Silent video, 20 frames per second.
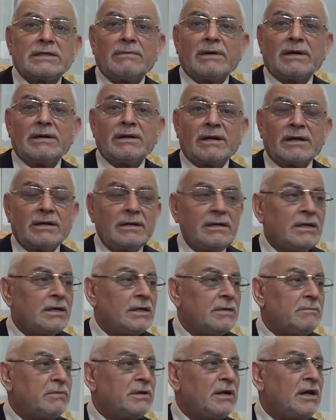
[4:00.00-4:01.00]
damarların
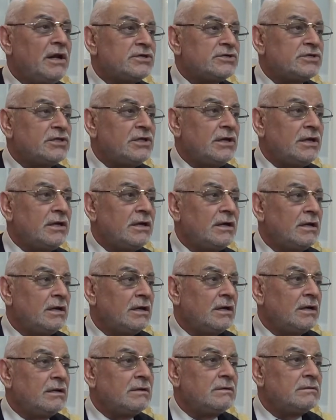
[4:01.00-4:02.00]
birleştiği
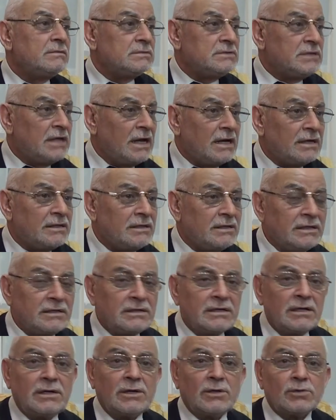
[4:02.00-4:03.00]
yerdir.
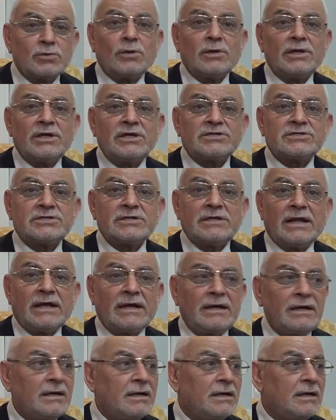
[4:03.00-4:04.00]

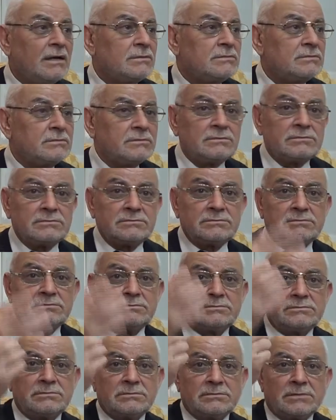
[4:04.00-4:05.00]
Dolayısıyla
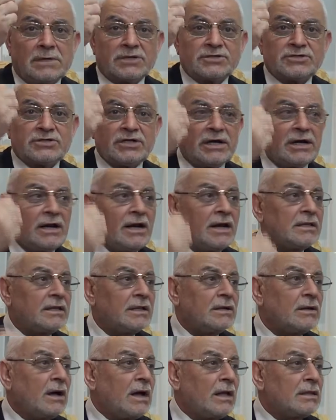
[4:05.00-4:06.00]

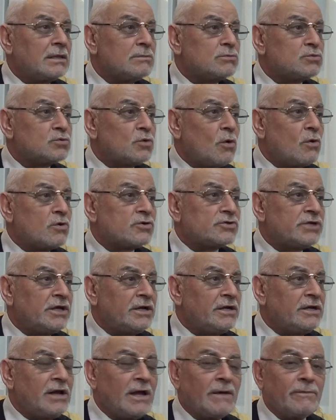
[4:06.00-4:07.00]
akciğerlerden aldığımız
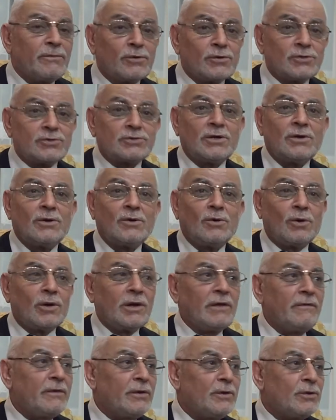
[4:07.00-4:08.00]
oksijeni ne yapıyoruz?
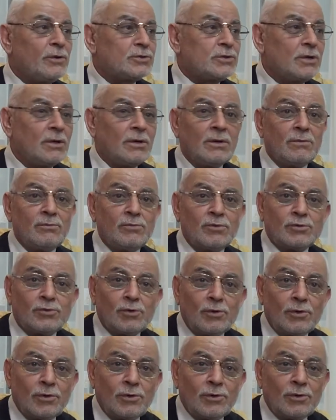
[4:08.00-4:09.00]
Oraya veriyoruz.
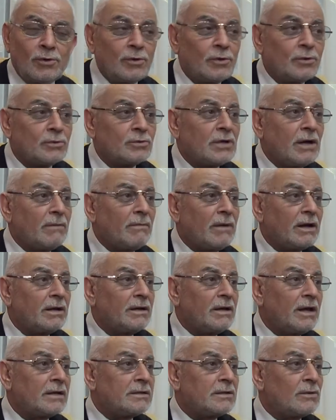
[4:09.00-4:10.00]
Bütün
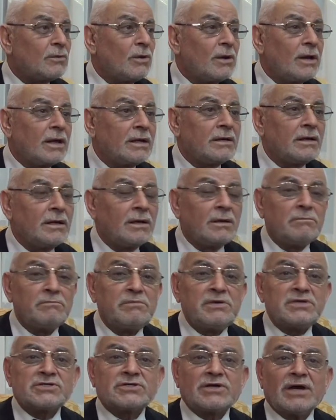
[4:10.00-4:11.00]
damarlarda olan
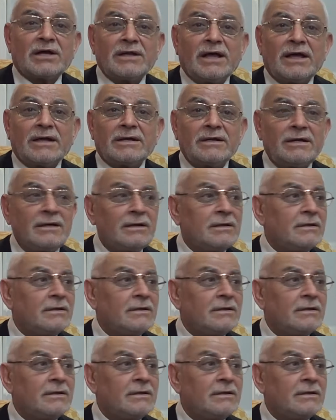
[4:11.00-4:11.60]
pis kanlar